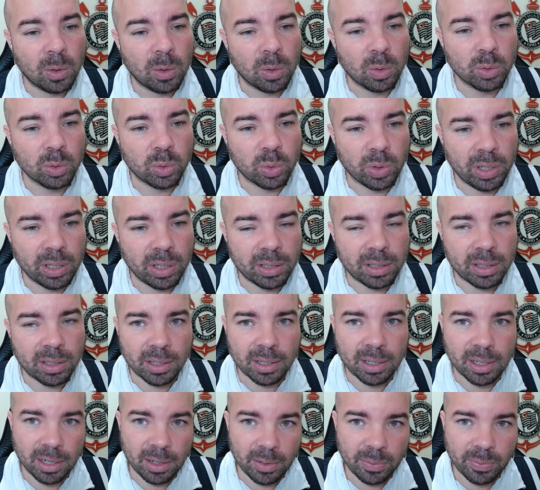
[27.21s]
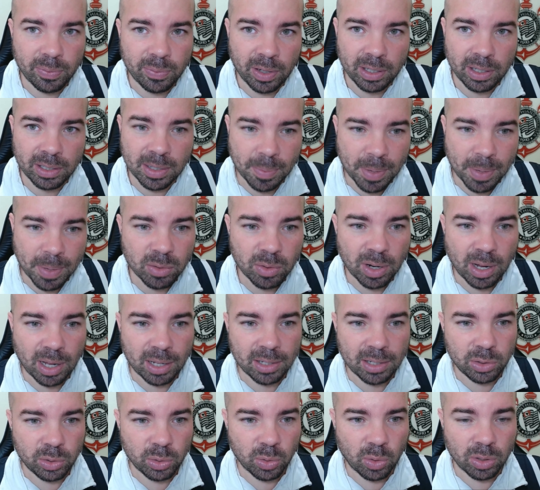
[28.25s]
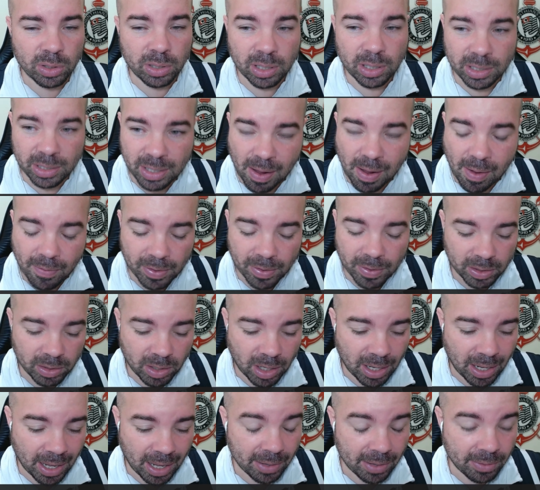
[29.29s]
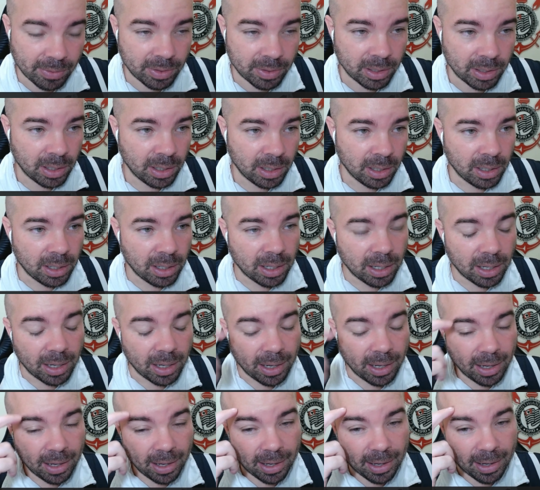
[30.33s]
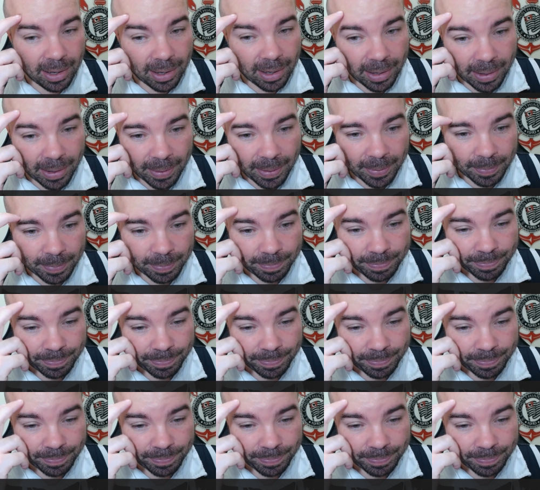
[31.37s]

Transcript: o Twitter que ele fez na madrugada de ontem, que a gente estava fazendo a live é,